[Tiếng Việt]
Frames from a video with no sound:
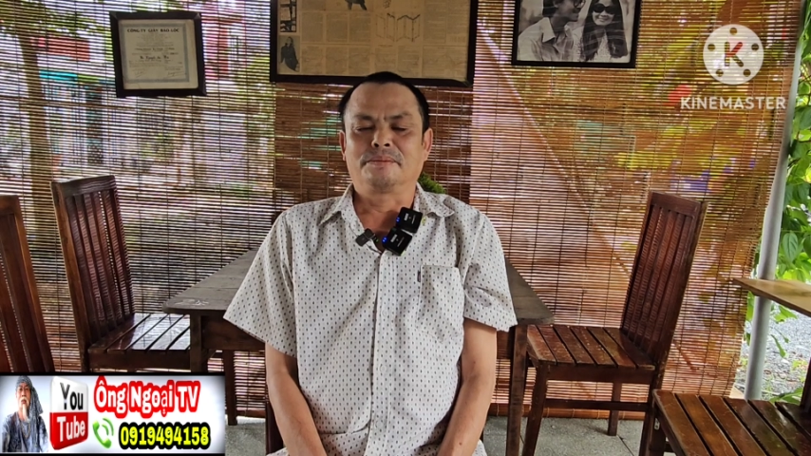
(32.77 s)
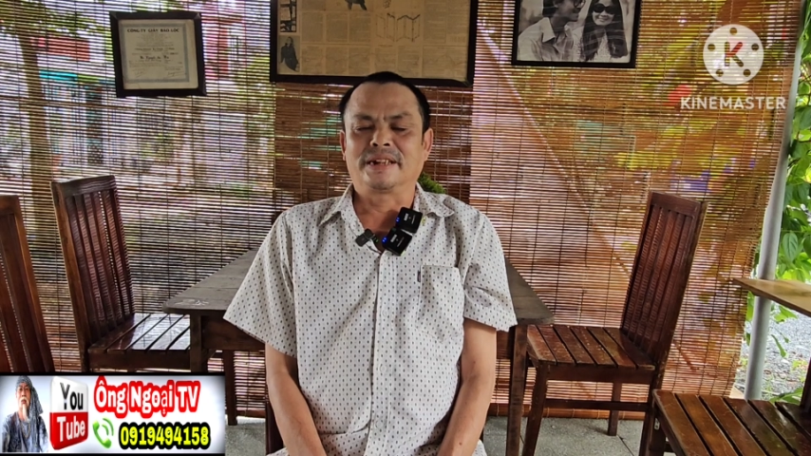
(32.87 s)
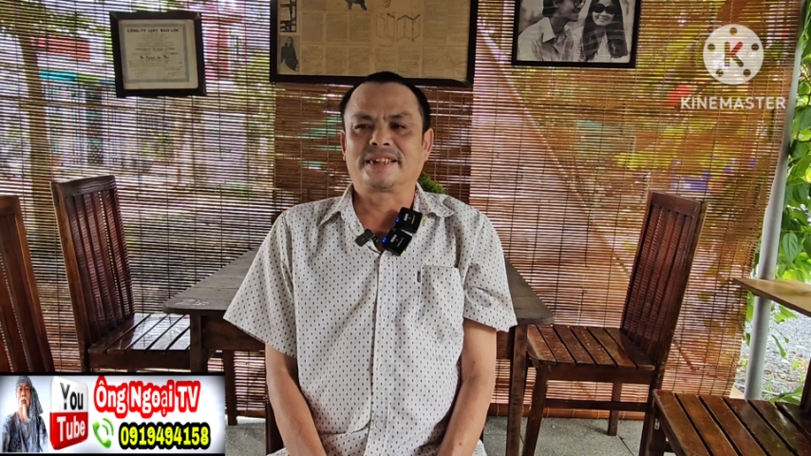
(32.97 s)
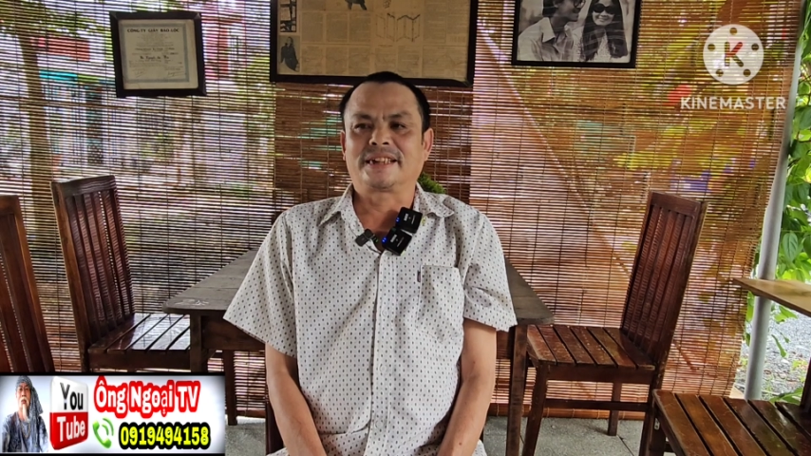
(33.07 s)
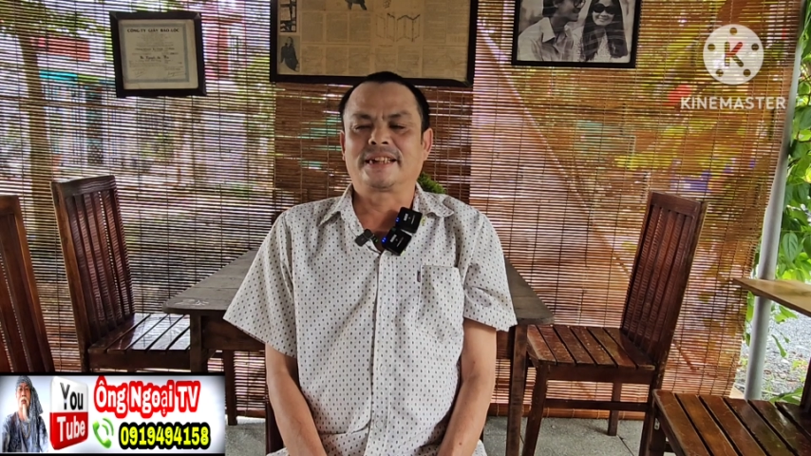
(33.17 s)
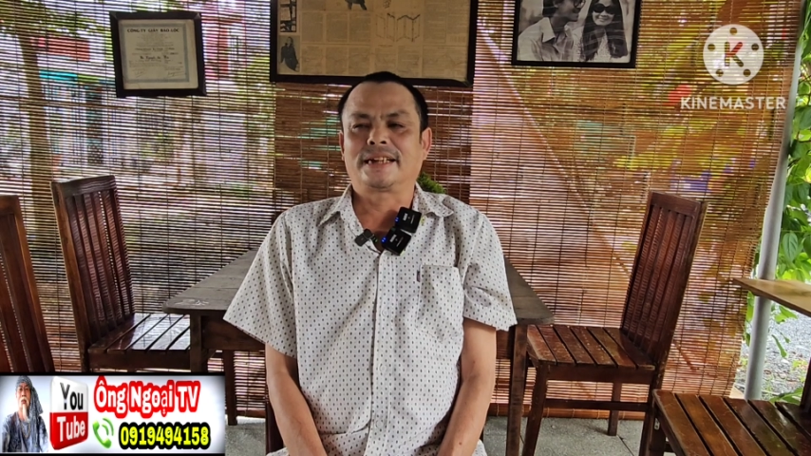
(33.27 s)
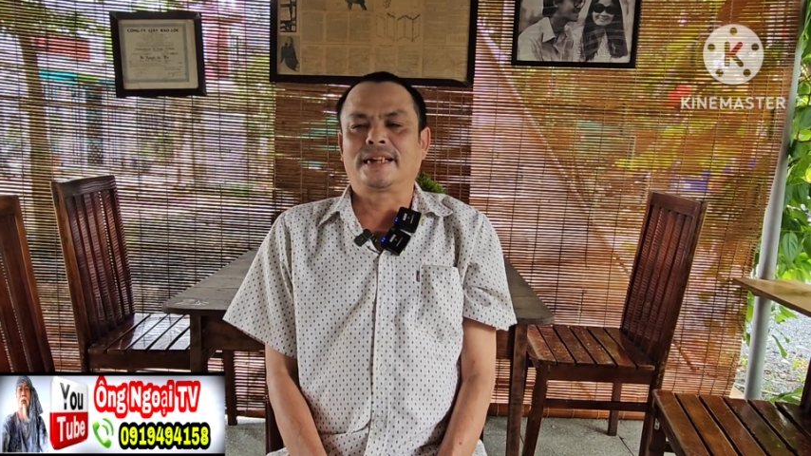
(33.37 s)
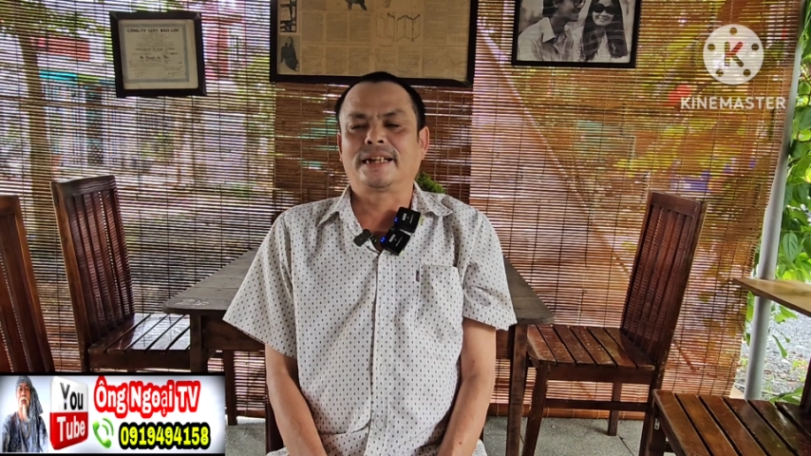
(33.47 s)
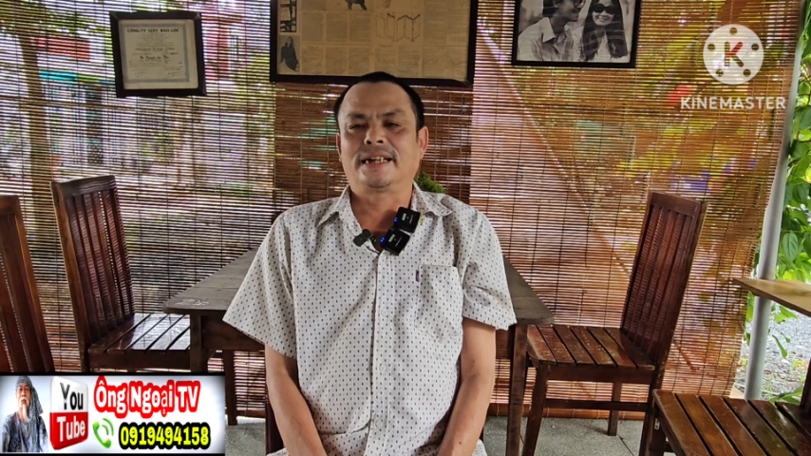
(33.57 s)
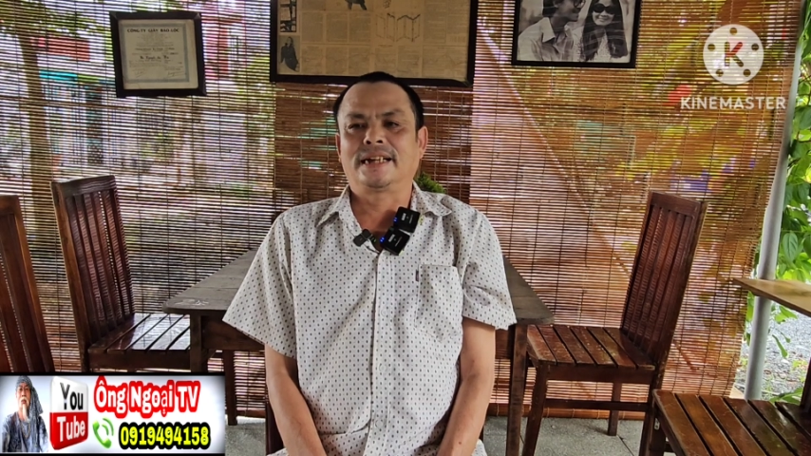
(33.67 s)
mình tên
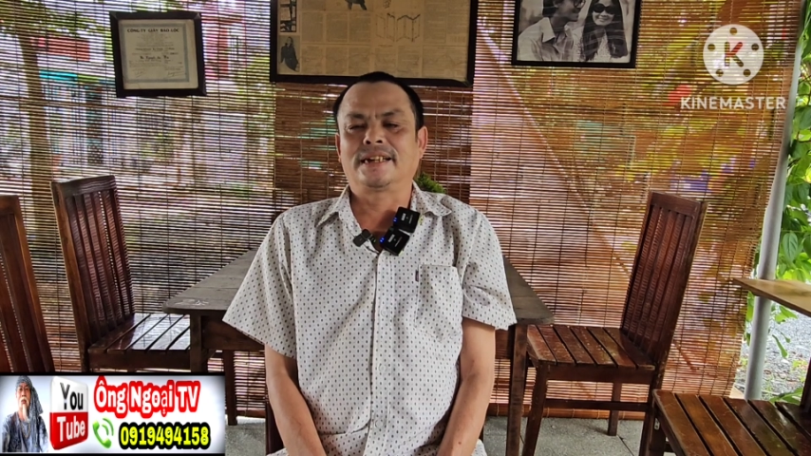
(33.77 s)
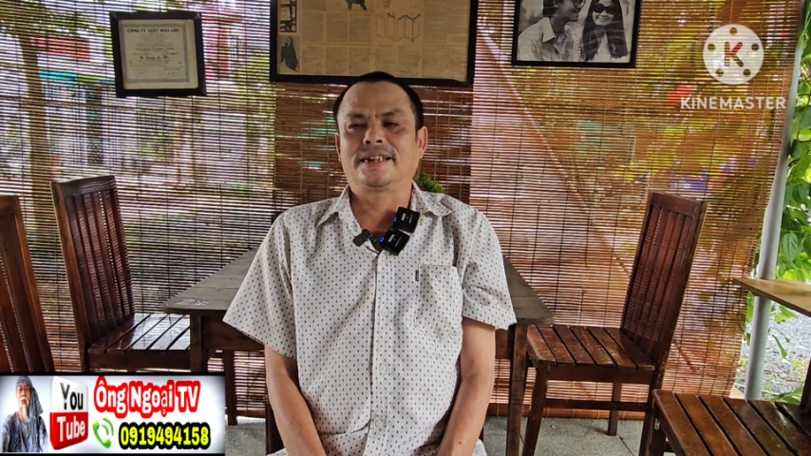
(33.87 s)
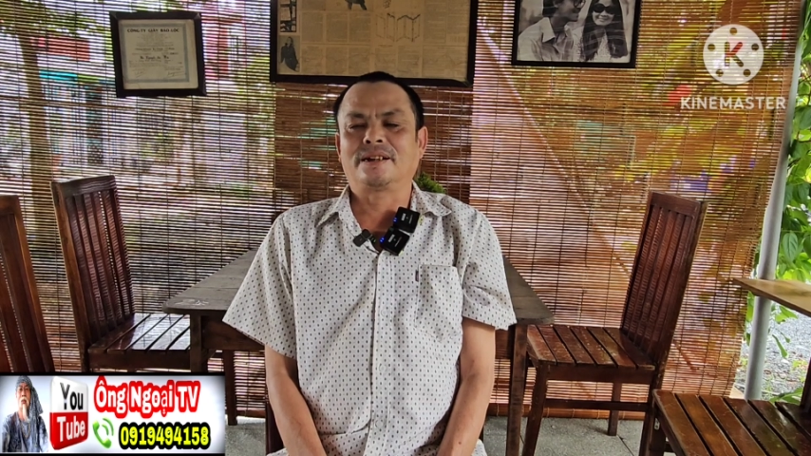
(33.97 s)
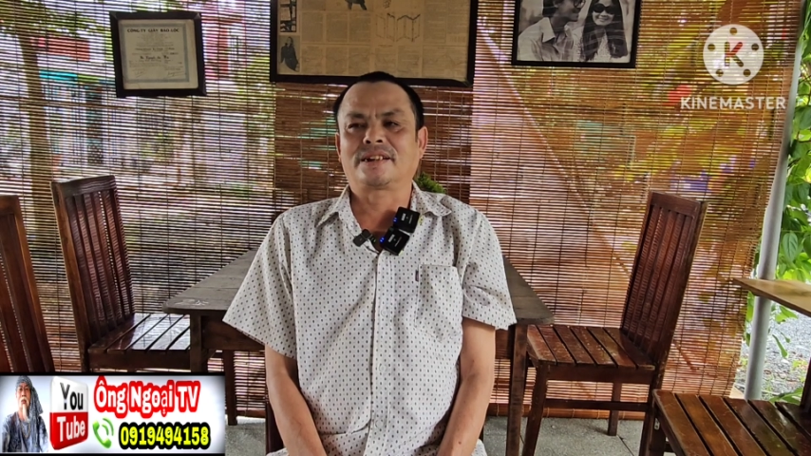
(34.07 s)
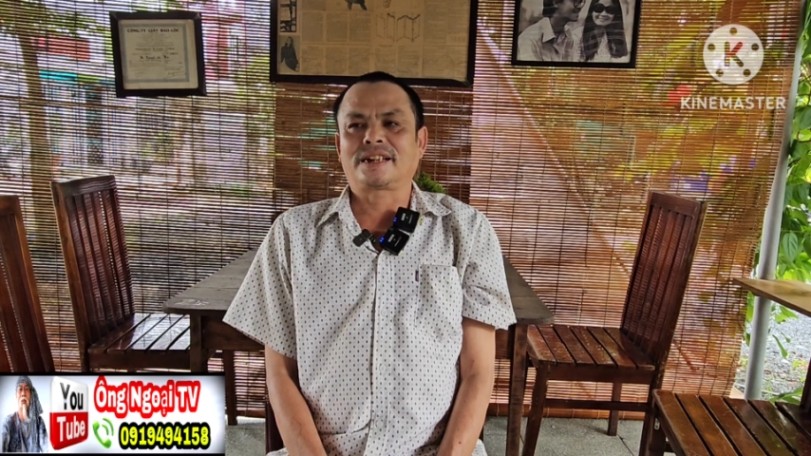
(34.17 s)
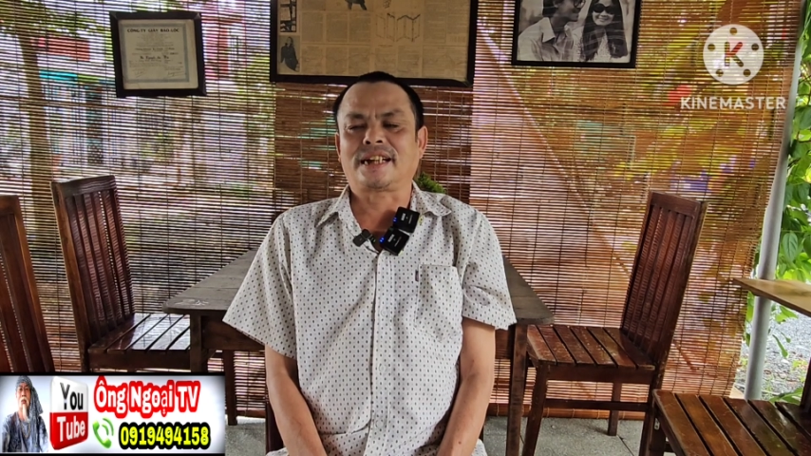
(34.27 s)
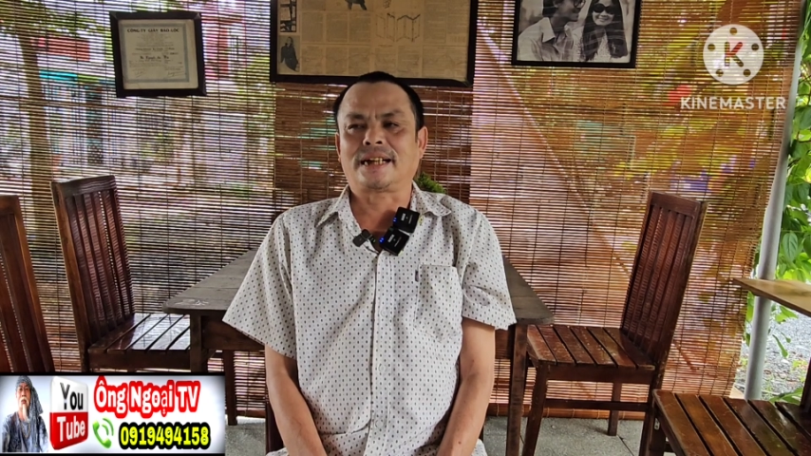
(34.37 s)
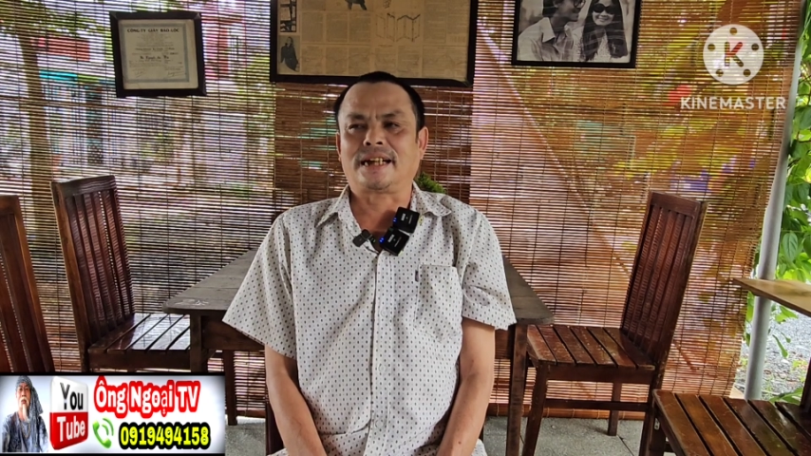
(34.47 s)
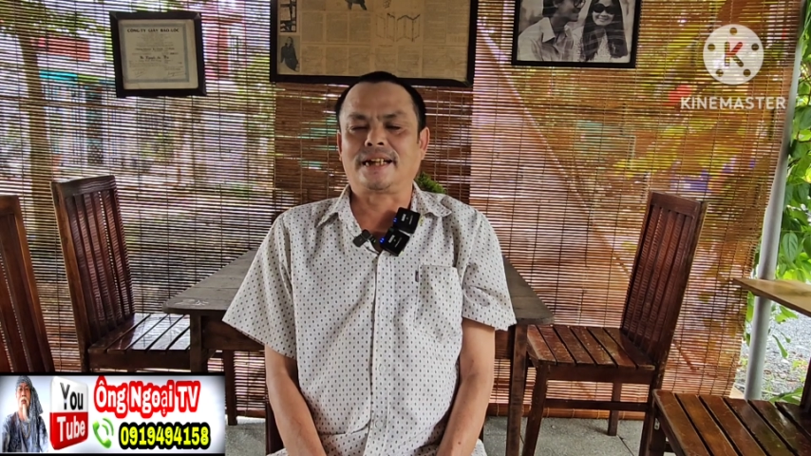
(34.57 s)
à, giới thiệu tất cả